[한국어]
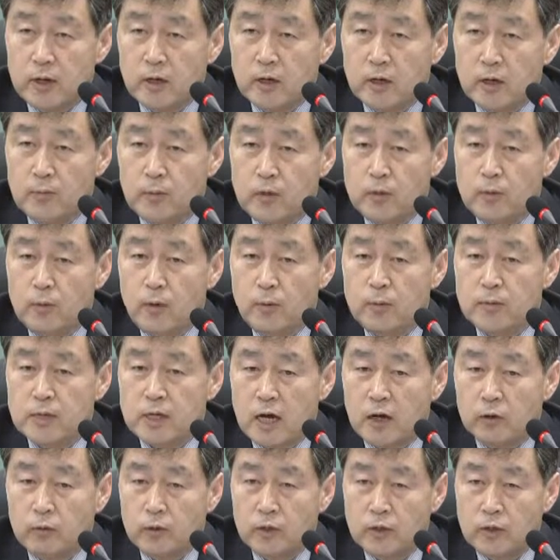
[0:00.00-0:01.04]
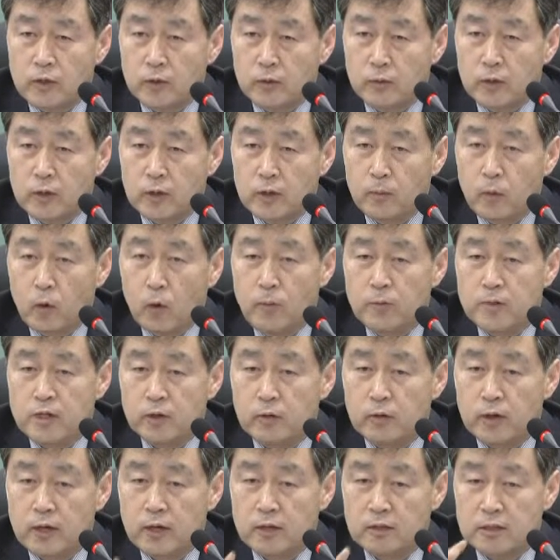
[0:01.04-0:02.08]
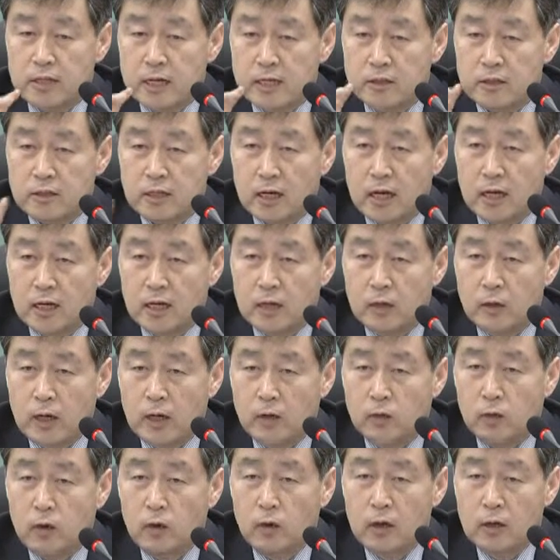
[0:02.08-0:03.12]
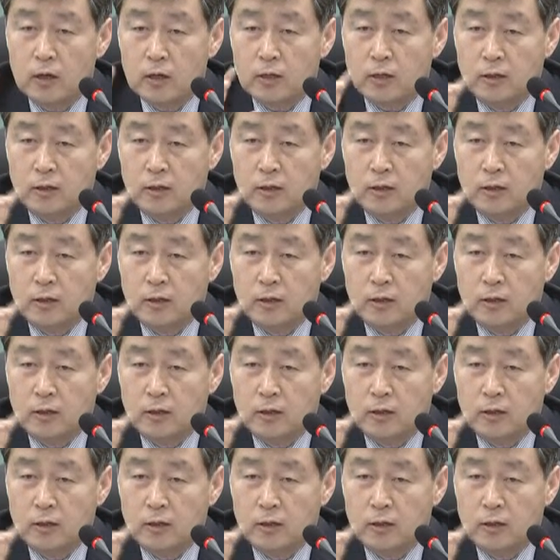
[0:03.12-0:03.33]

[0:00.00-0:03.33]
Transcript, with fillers: 왜냐하면 비보험 사고인 경우에는 보험 사고라는 것은 예측이 가능하고